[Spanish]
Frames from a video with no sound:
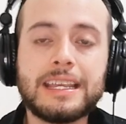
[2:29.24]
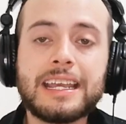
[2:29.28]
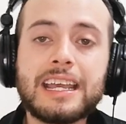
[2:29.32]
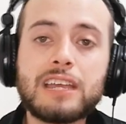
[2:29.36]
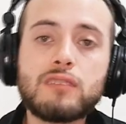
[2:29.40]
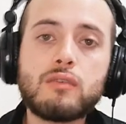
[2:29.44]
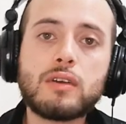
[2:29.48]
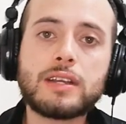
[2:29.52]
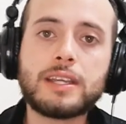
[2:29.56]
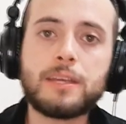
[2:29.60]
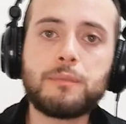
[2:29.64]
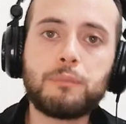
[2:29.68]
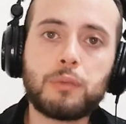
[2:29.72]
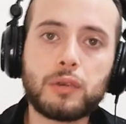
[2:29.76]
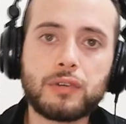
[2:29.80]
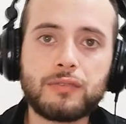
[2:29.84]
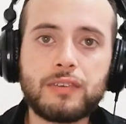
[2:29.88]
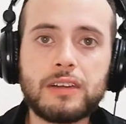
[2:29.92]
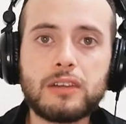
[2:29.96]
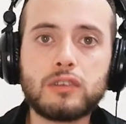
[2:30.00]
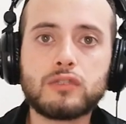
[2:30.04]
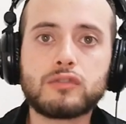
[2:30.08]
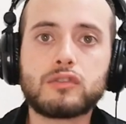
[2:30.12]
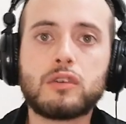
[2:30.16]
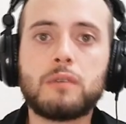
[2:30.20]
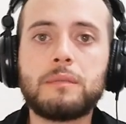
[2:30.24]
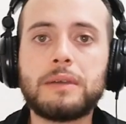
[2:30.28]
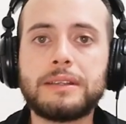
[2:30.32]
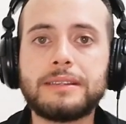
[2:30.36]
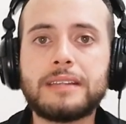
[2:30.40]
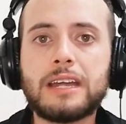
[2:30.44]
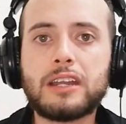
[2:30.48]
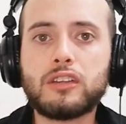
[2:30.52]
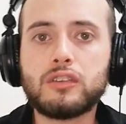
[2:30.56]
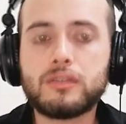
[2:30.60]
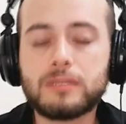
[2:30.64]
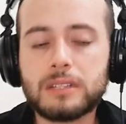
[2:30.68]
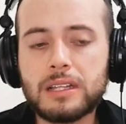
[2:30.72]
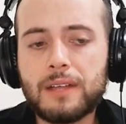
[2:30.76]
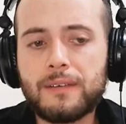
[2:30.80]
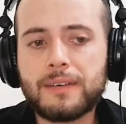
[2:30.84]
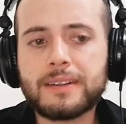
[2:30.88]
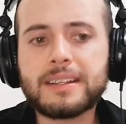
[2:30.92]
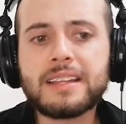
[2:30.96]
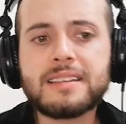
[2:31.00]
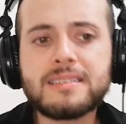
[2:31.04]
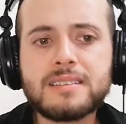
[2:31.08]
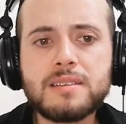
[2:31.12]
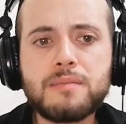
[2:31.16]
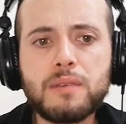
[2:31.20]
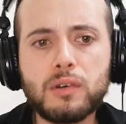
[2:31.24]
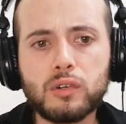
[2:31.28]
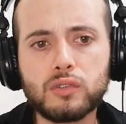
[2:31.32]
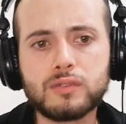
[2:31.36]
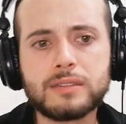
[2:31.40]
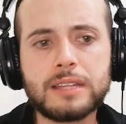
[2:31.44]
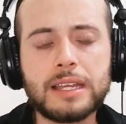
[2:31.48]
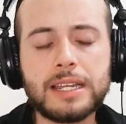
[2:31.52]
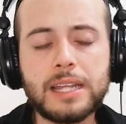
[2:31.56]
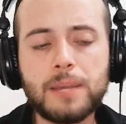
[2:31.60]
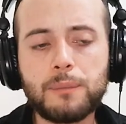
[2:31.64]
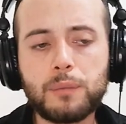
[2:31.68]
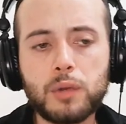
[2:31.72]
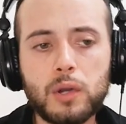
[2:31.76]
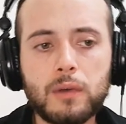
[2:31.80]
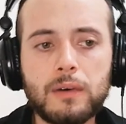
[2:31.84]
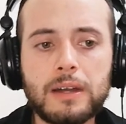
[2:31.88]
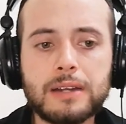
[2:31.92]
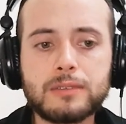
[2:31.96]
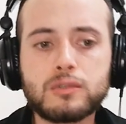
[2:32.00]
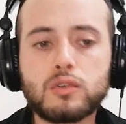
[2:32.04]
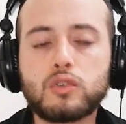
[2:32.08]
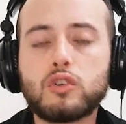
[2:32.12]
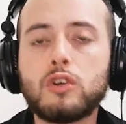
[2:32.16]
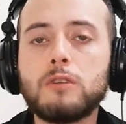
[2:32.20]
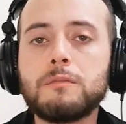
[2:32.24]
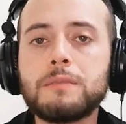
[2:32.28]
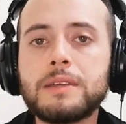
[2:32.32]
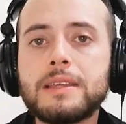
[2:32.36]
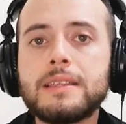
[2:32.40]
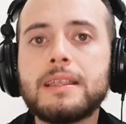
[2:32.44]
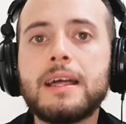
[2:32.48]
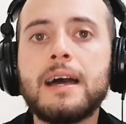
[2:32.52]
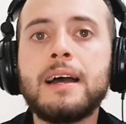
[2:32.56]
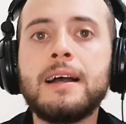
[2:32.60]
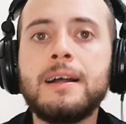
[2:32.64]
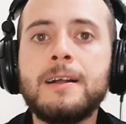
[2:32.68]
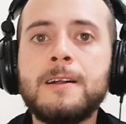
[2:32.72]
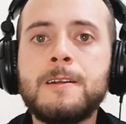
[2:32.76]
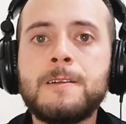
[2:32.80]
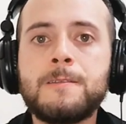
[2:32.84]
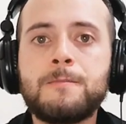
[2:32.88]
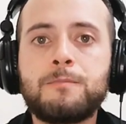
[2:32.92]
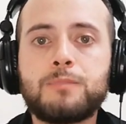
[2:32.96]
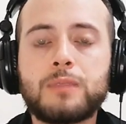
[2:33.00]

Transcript: déjenlo aquí porfa en los comentarios. La verdad sí me gustaría probar su comida